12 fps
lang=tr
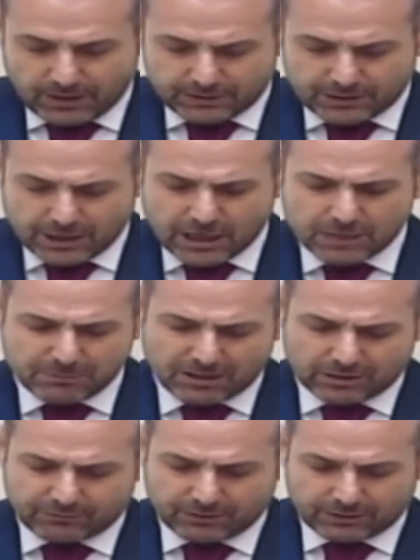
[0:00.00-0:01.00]
Değerli
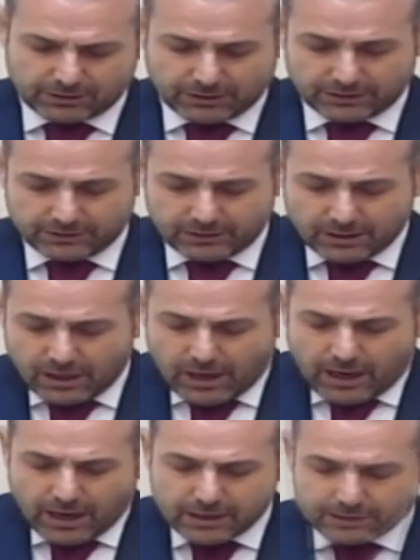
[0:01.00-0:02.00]
milletvekilleri,
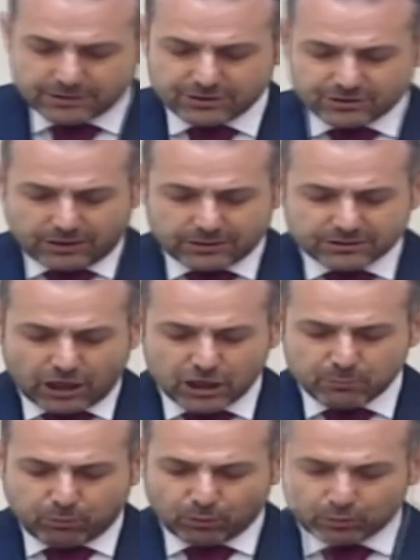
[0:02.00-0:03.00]
Erzincan
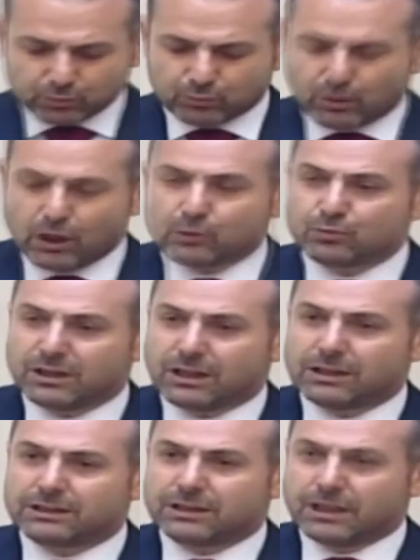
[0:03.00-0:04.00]
sahip olduğu doğal
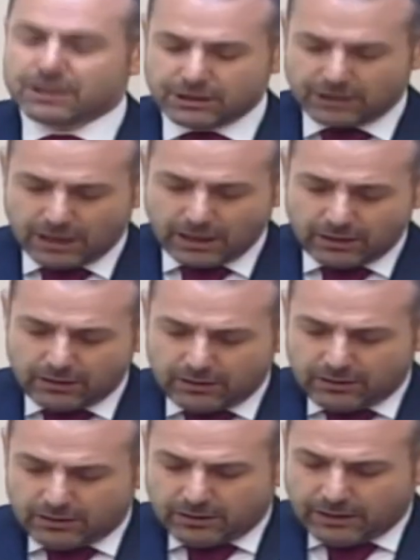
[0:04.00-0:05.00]
güzellikleriyle
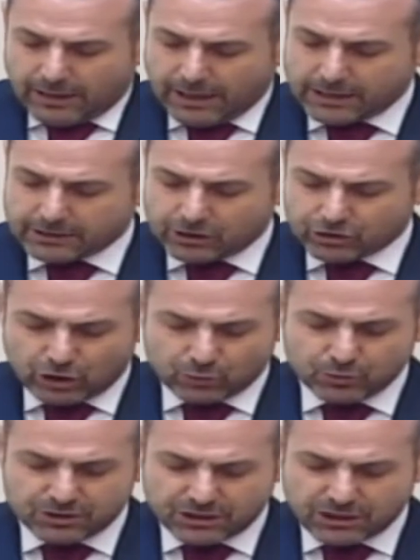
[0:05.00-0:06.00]
her geçen
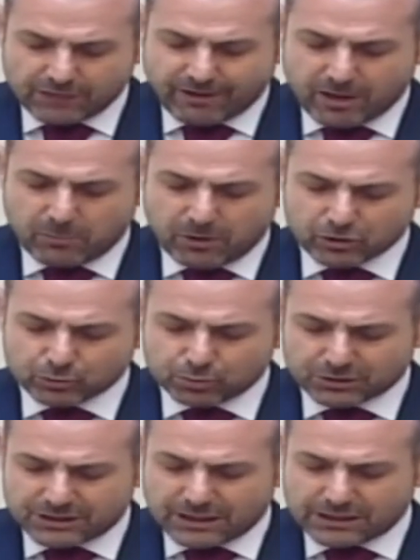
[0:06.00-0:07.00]
gün yerli ve yabancı
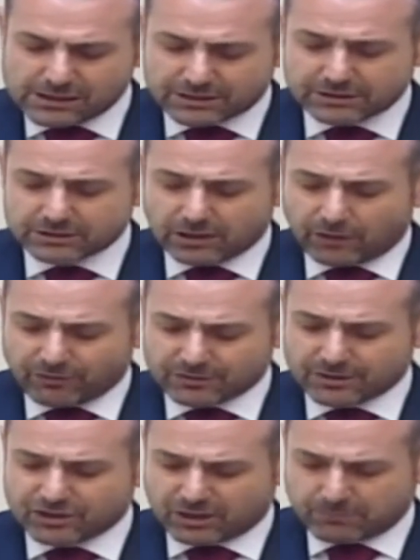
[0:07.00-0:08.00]
turistlerin ilgisini daha
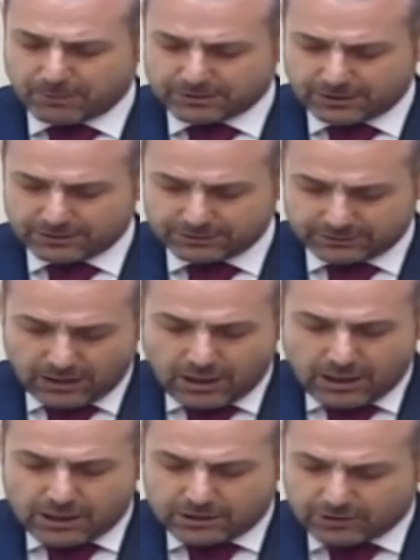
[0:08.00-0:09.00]
fazla çekmektedir.
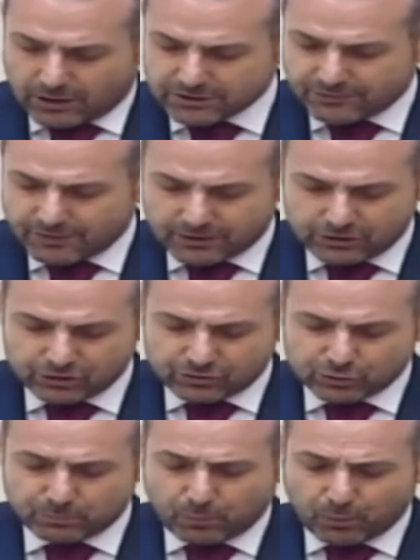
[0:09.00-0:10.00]
Yaz ve kış
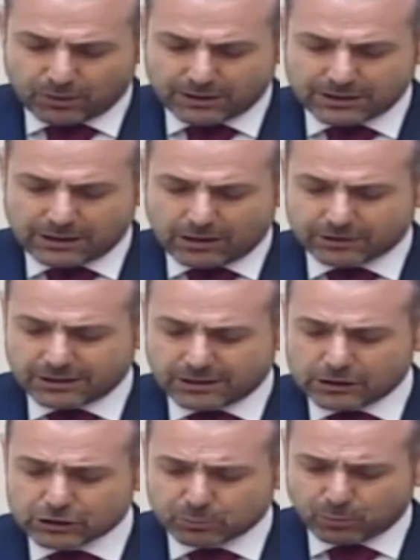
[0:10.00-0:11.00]
sporları ile
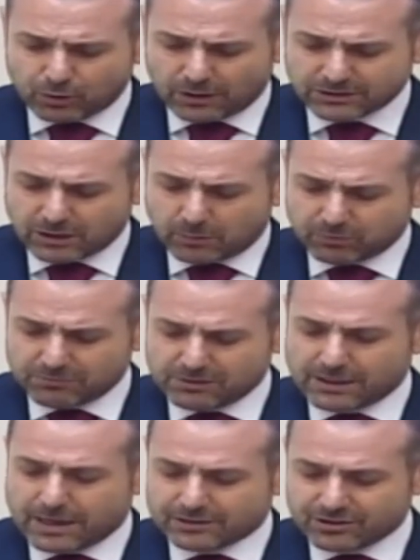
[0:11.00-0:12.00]
adrenalin sporlarının
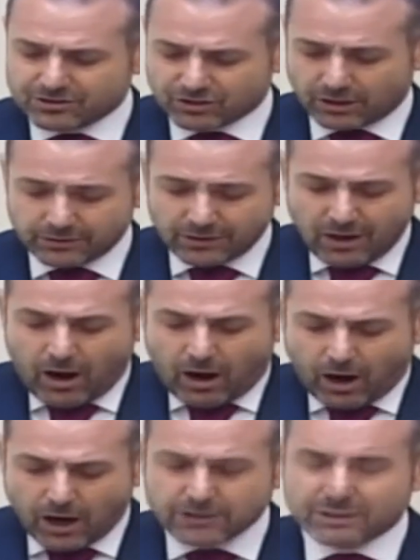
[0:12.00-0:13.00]
yapılabildiği Erzincan
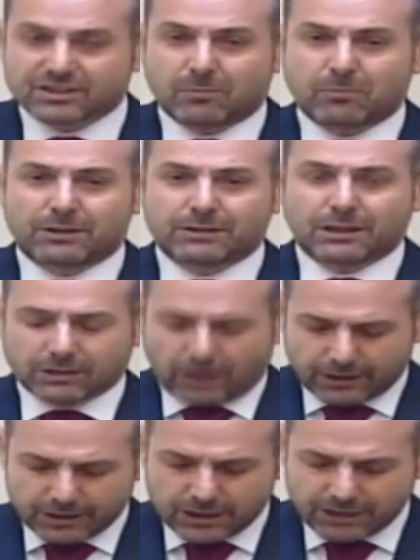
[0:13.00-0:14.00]
aynı zamanda
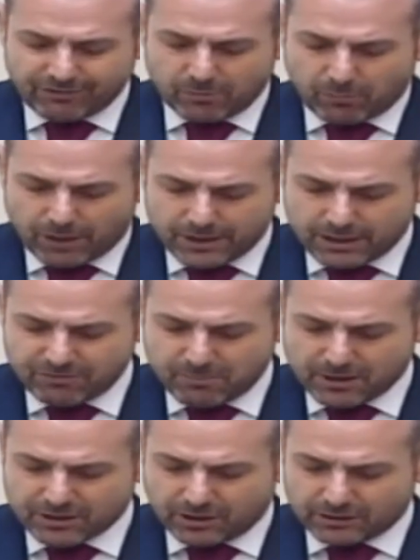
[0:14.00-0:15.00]
tarihi ve manevi
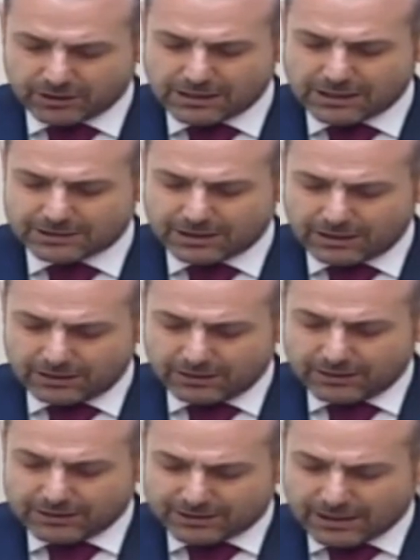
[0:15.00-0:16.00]
mekanlarıyla de
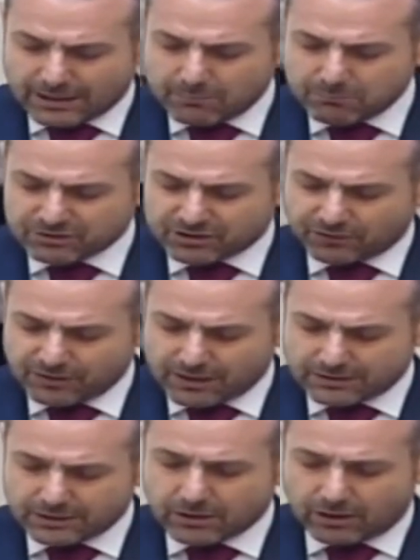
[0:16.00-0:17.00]
gelen
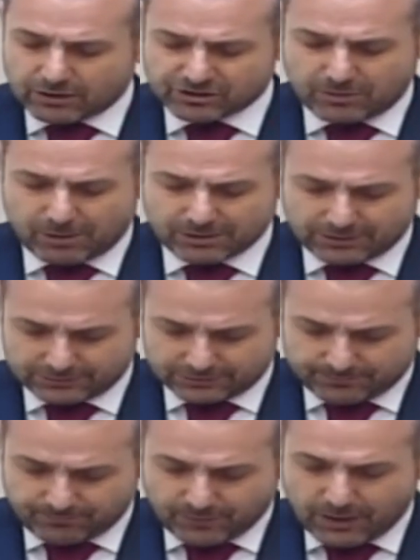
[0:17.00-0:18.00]
misafirlerini de karşılamaktadır.
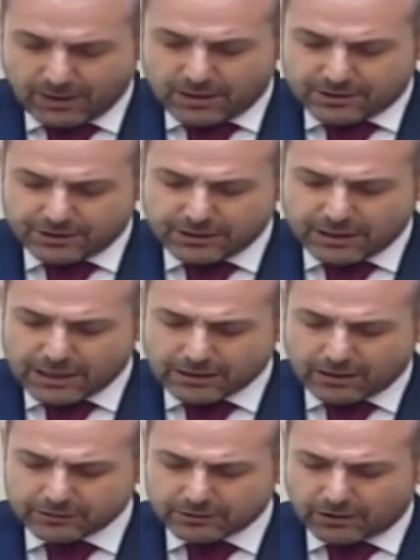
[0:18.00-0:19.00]
Yine
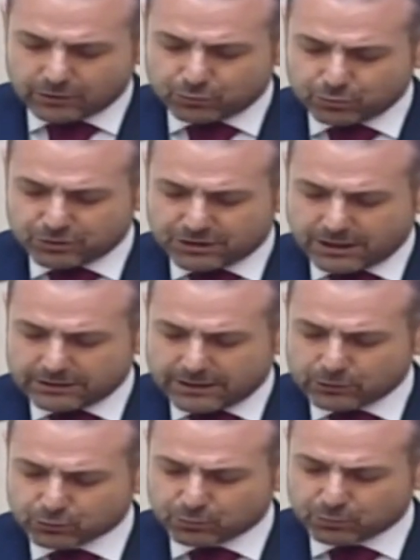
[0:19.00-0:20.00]
Ergan Dağı Türkiye'nin en uzun